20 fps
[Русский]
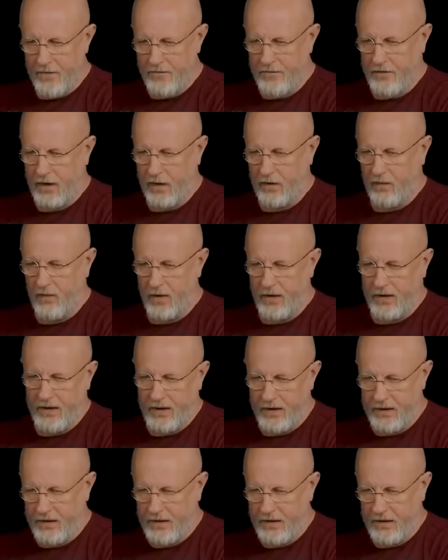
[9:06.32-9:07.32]
В какой
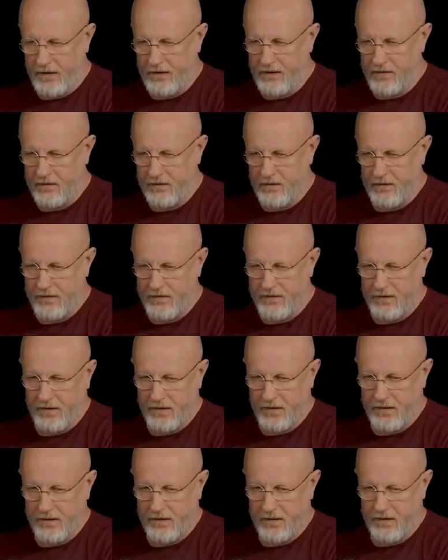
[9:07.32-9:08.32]
клинике, если не
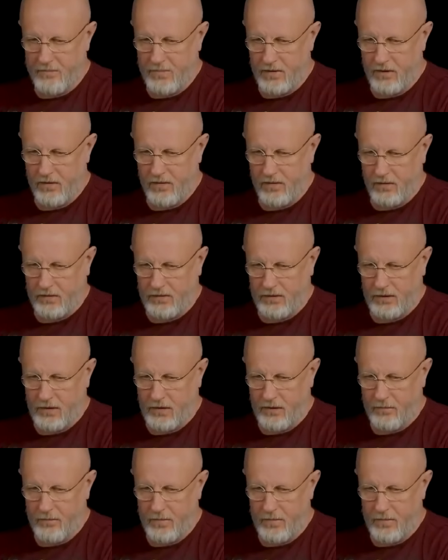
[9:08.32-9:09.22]
секрет имя доктора?